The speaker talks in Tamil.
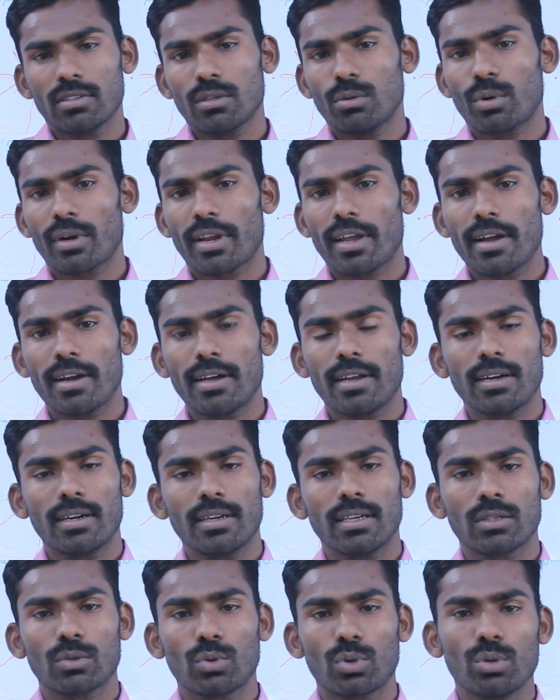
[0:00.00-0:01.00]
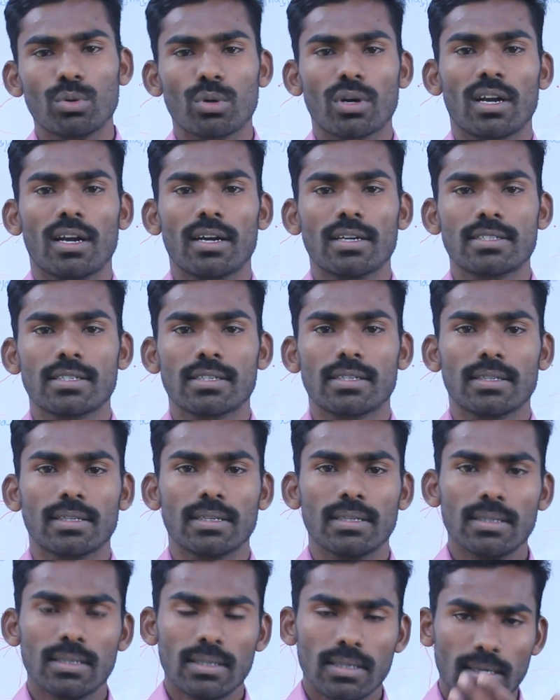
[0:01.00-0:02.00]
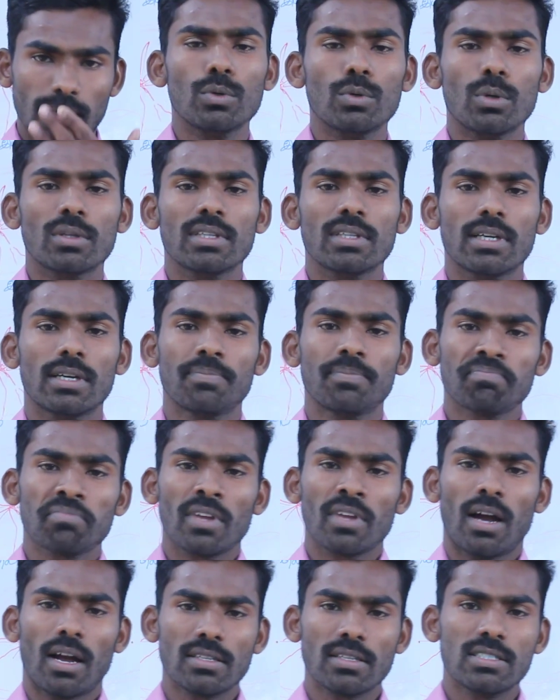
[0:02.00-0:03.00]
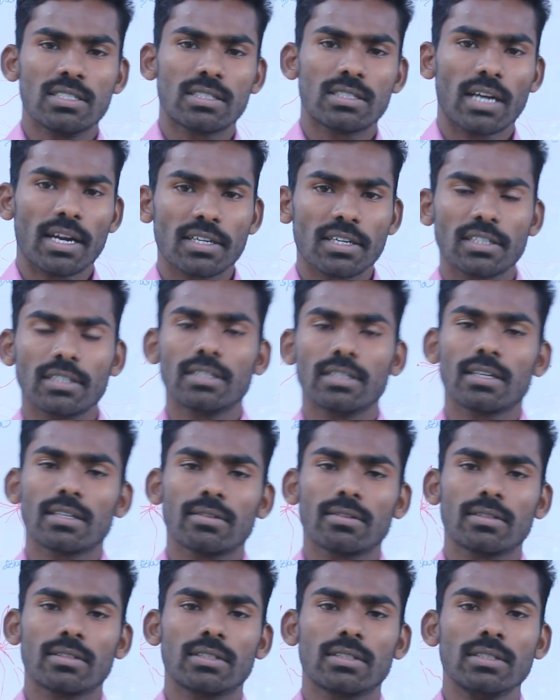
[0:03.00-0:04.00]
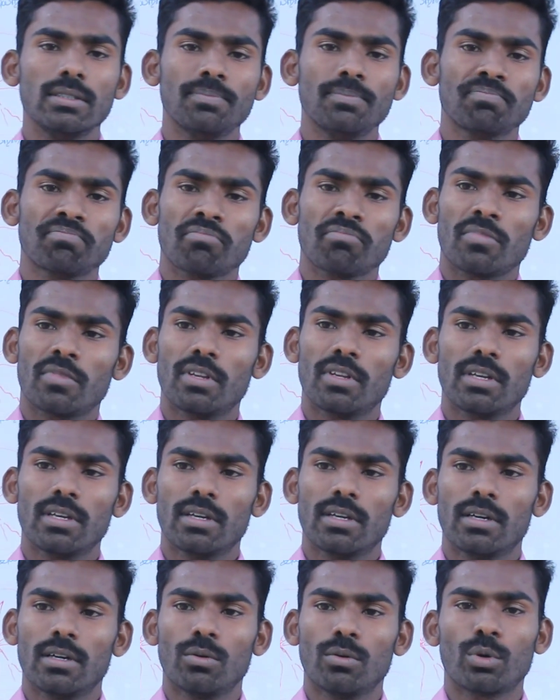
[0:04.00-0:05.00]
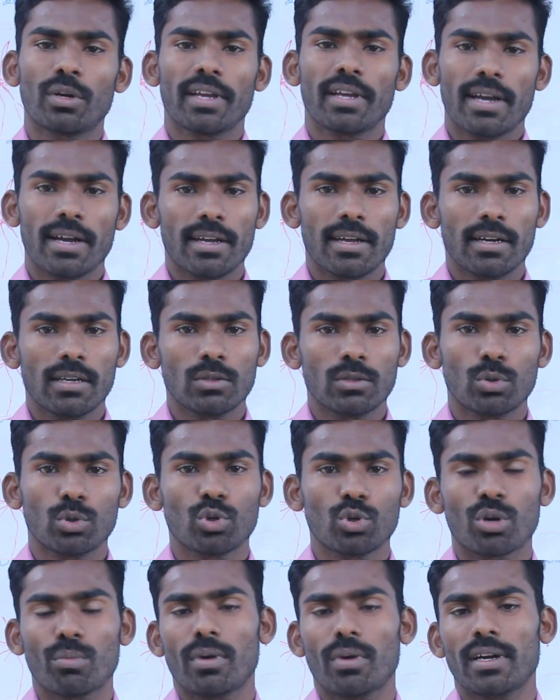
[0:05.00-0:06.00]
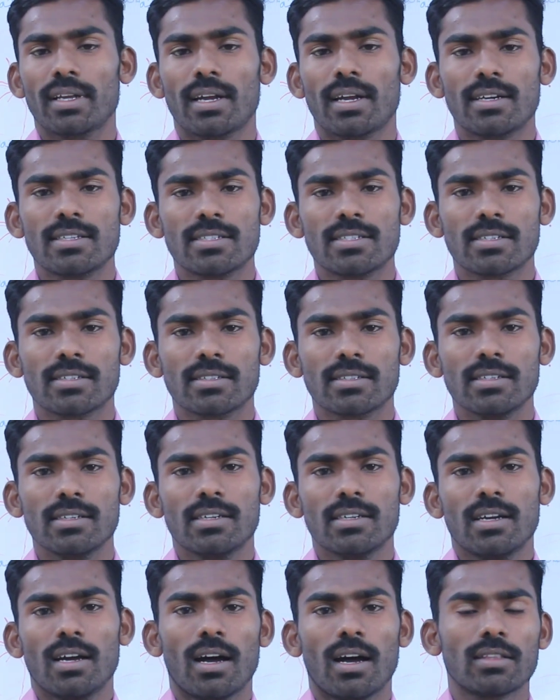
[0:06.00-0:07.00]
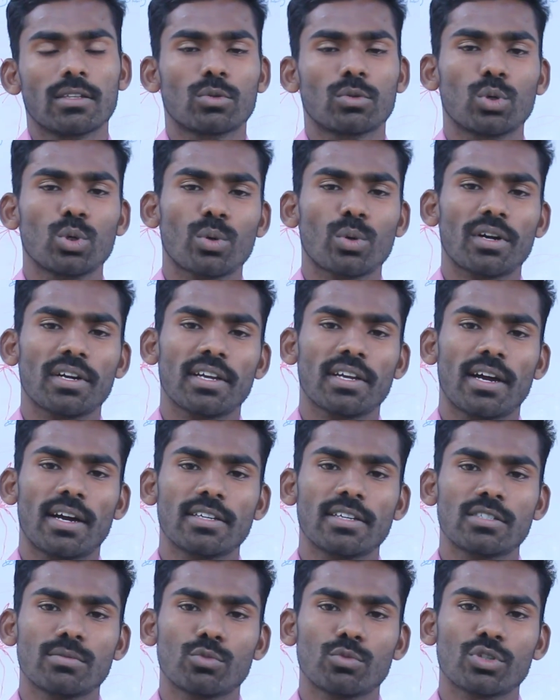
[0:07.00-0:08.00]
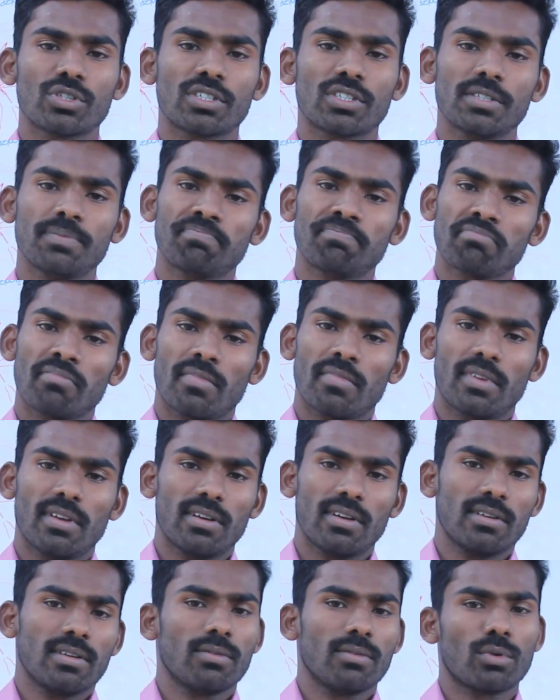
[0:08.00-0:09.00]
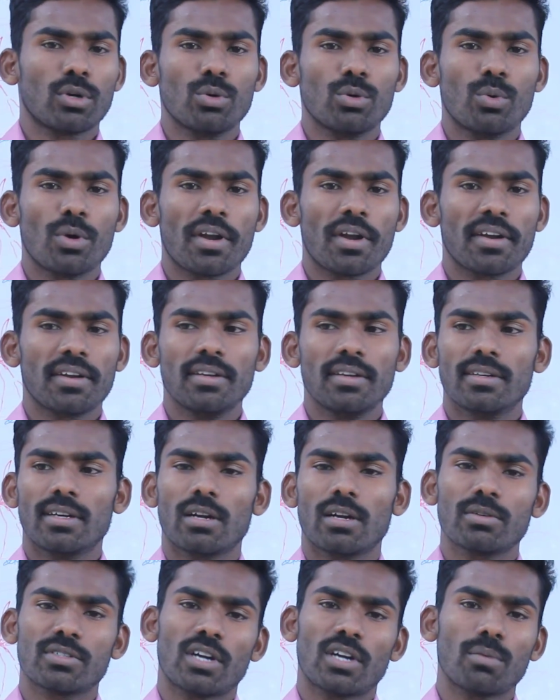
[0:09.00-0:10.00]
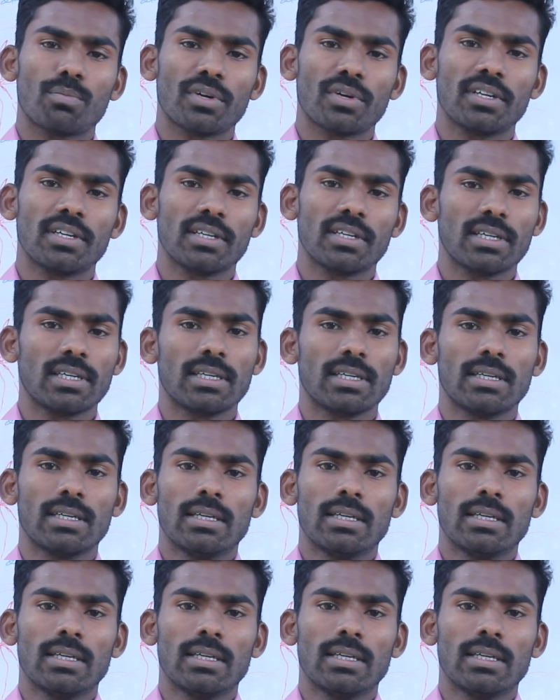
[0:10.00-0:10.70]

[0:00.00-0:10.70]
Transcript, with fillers: வந்து ஒரு ஏக்கருக்கு நீங்கள் தொழு உரங்கள் அடிச்சிக்கிங்க ஸோ அந்த அஞ்சு டிராக்டருங்கிறத வந்துட்டு நீங்கள் ஒரு ஏக்கருக்கு தொழு உரமாக நீங்கள் அடிச்சிக்கிங்க அந்த தொழு உரம் நீங்கள் அடித்து முடிச்சுட்டு நீங்கள் உழவு ஓட்டிட்டு நடவு ஸ்டார்ட் பண்ணிவிடுங்க